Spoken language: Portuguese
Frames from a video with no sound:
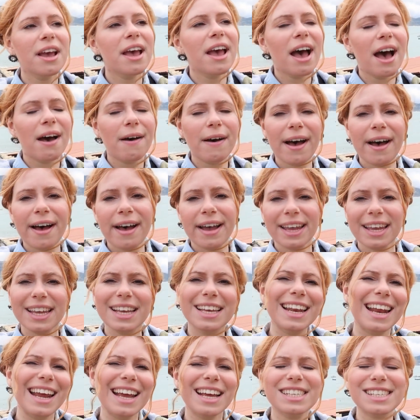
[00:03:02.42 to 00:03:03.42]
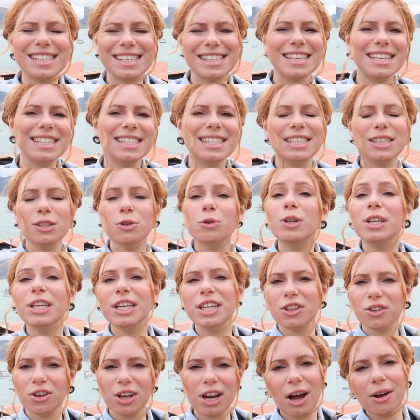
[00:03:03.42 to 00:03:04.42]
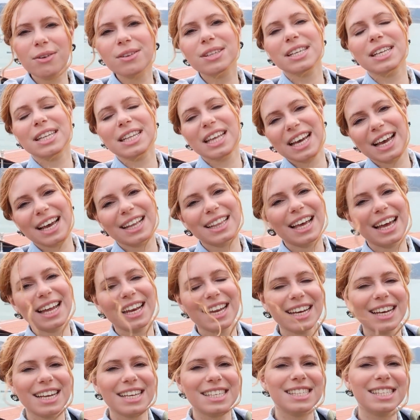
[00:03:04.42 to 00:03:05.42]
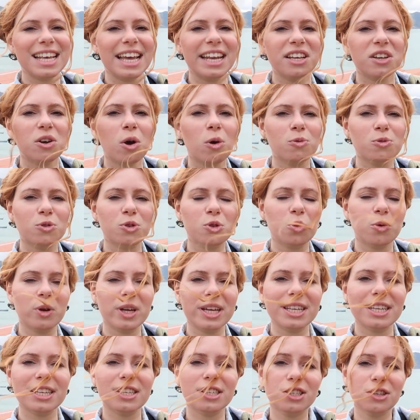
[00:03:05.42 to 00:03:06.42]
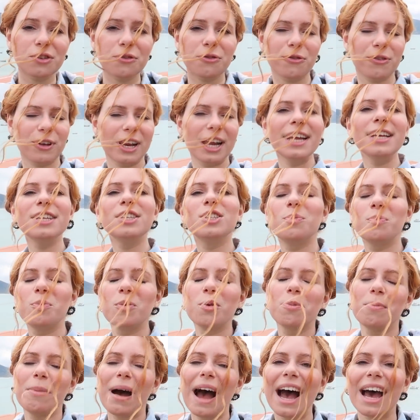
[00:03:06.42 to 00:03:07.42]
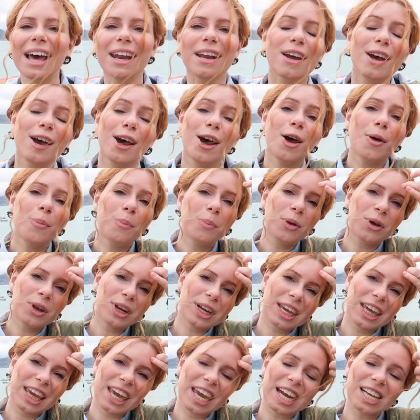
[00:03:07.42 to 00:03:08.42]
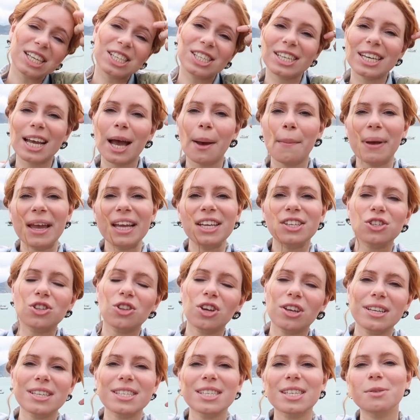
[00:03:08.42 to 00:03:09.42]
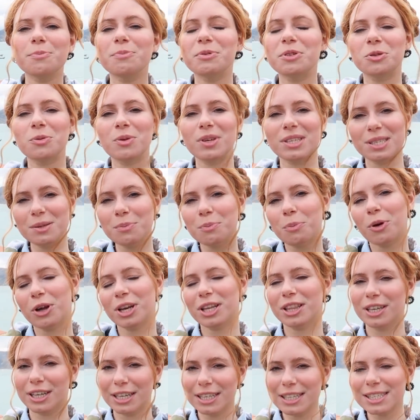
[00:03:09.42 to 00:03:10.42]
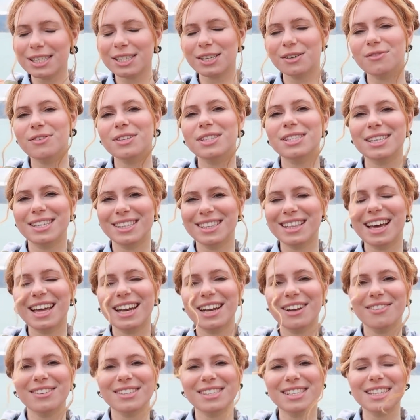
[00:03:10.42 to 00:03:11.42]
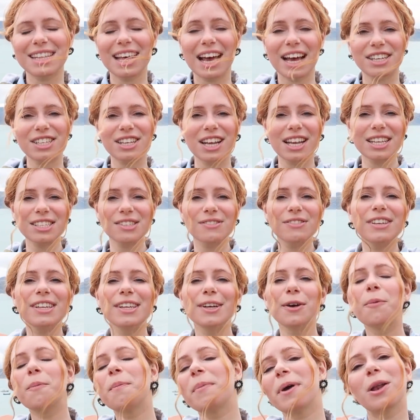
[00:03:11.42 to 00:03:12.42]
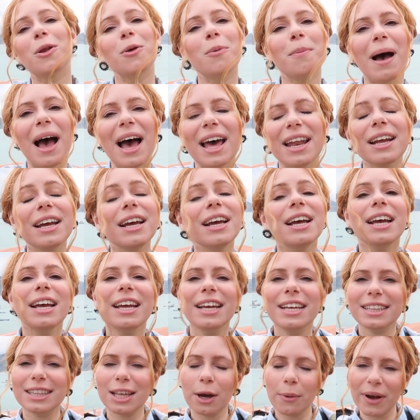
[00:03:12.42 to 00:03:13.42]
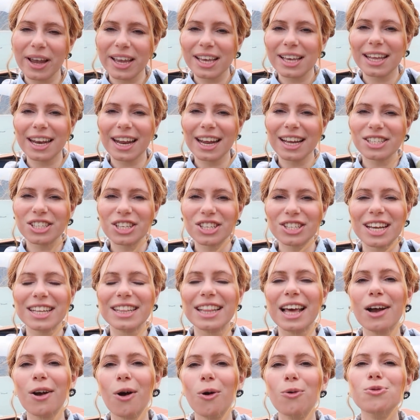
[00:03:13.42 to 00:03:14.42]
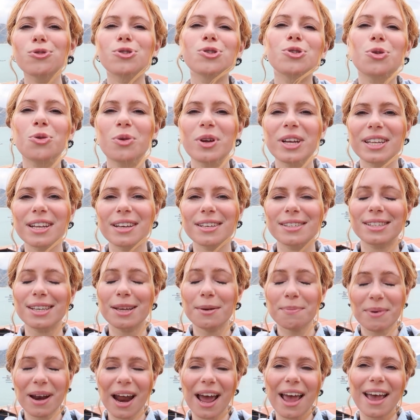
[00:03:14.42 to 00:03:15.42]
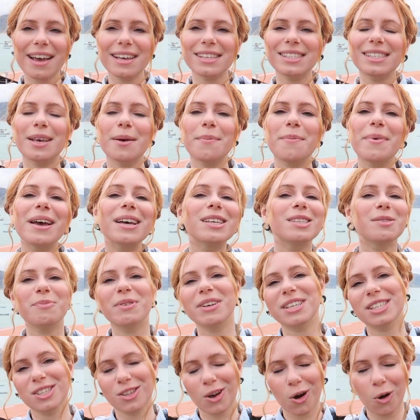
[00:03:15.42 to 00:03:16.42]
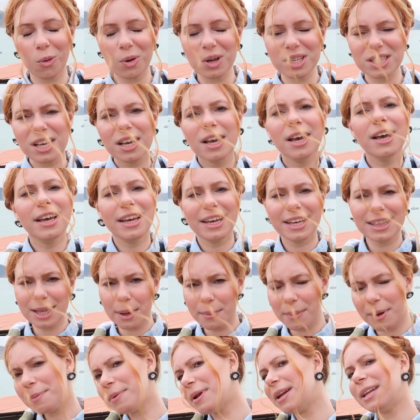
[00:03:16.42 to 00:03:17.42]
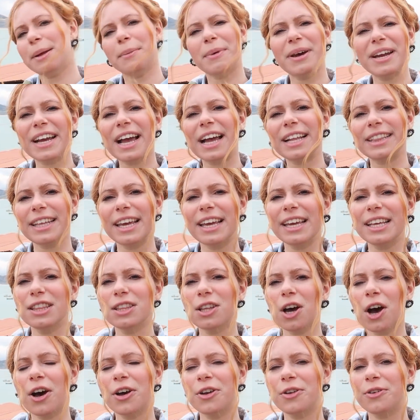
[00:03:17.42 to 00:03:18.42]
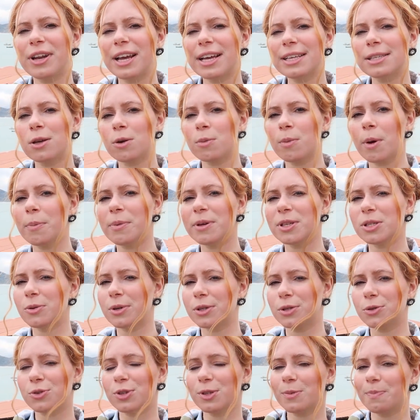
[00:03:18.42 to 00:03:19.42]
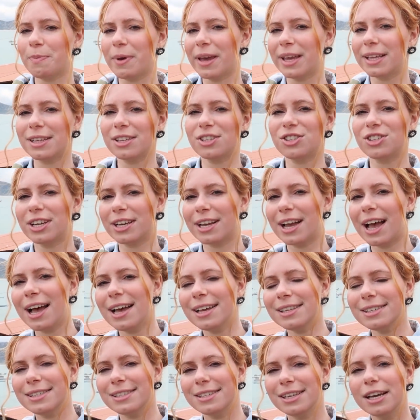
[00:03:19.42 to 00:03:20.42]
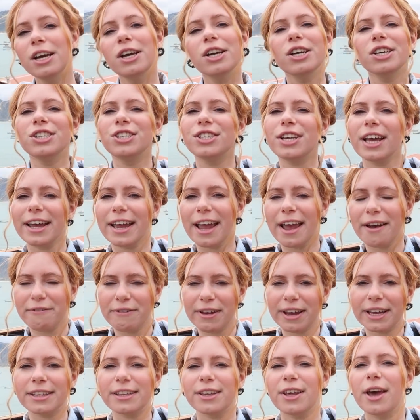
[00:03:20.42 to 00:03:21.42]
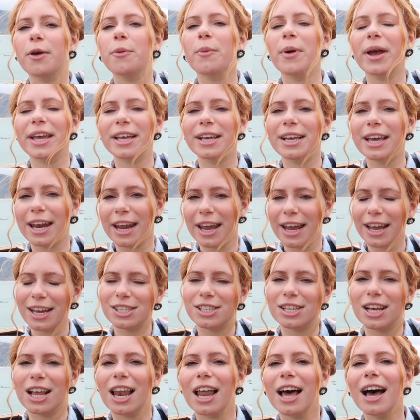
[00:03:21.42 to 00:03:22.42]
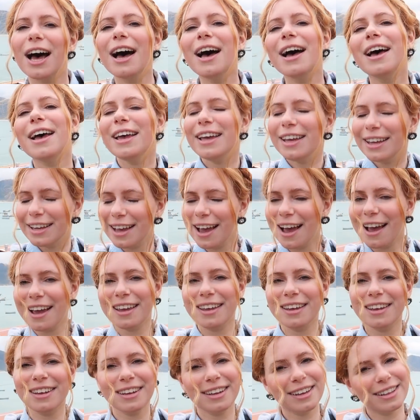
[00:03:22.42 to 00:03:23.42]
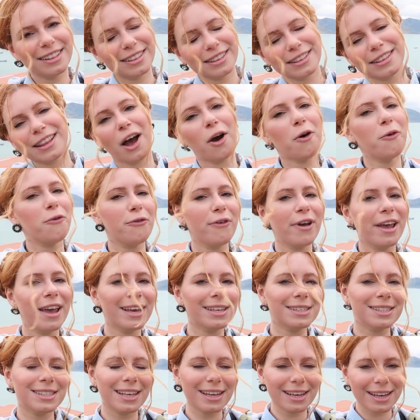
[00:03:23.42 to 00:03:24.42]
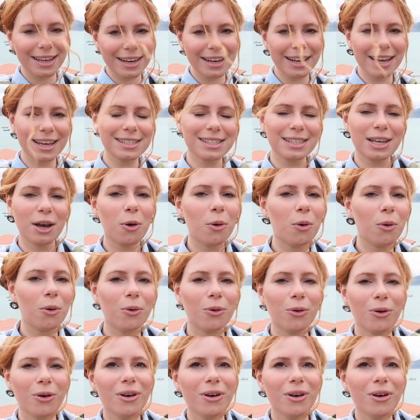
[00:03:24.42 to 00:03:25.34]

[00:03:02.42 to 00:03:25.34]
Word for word: uh, igrejas assim do litoral de Santa Catarina serem construídas de frente para o mar, porque antigamente todas as pessoas importantes que visitariam a cidade elas viriam pelo mar. Então a igreja já está construída assim para receber as pessoas e também para demarcar território, né? Se alguma pessoa suspeita chegasse já ia ver que tem uma igreja lá e aí talvez seguiria ser Sabia